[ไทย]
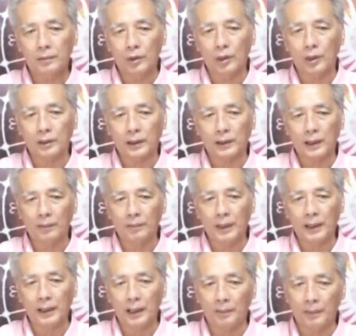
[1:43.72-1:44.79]
ก็จะทำให้
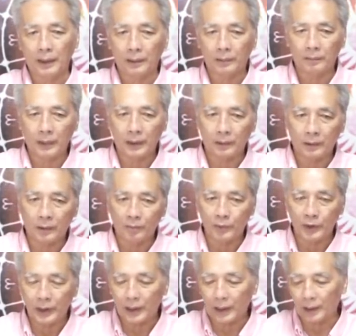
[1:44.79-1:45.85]
อะไรมันมันก็
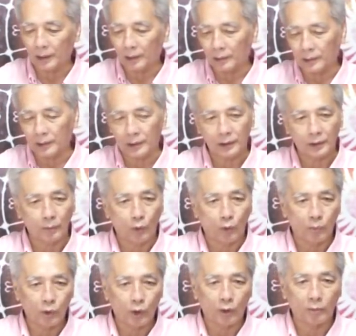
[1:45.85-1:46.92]
มีอะไรที่จะบก
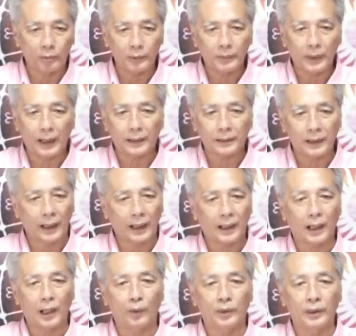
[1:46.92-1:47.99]
พร่องผิดพลาดแต่ค
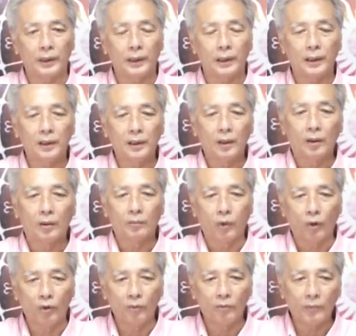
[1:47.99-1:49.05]
ราวนี้ผ
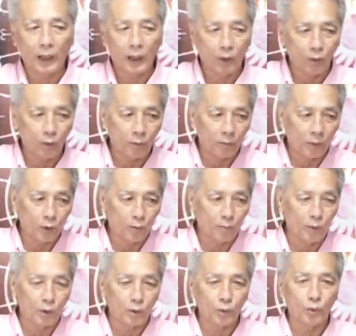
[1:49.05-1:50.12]
มเอาบรม
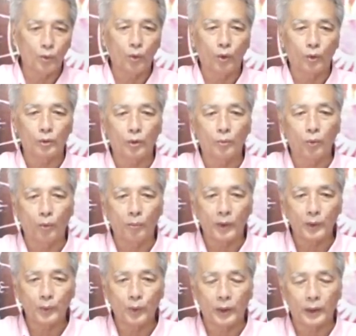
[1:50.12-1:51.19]
ครูโหนของผมมา
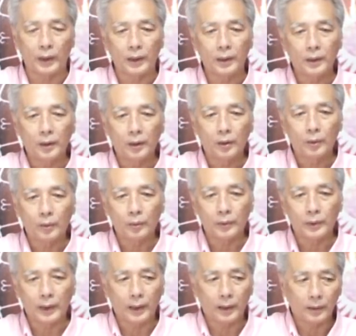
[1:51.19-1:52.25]
ด้วย
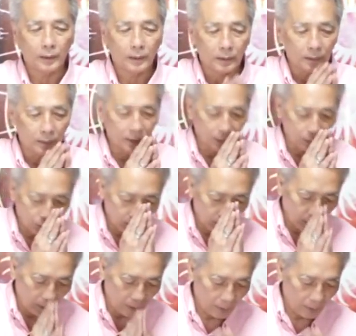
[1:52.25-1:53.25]
เนี่ยฤาษี